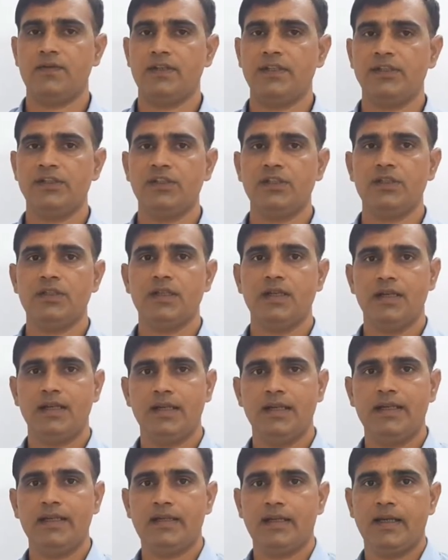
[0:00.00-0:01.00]
वंचित
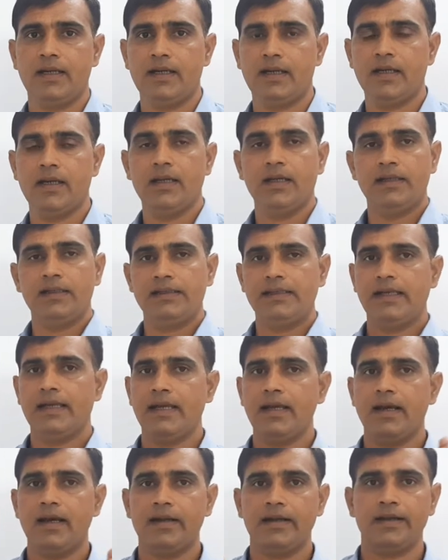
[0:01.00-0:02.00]
नहीं करेगा यह
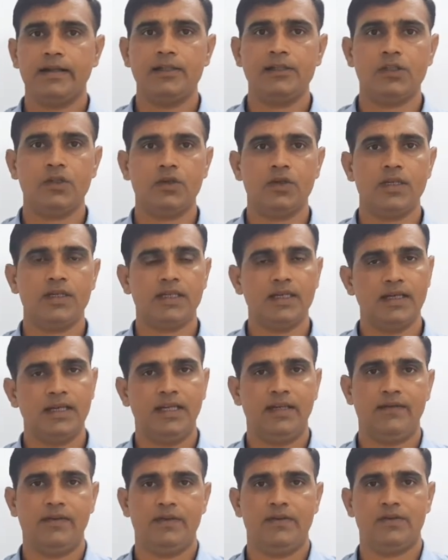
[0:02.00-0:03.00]
है आर्टिकल चौदह की
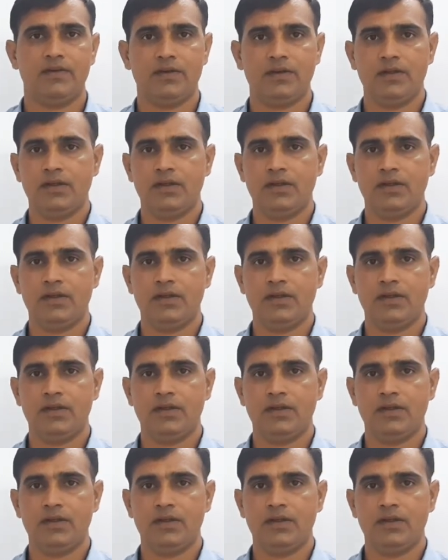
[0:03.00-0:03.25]
लैंग्वेज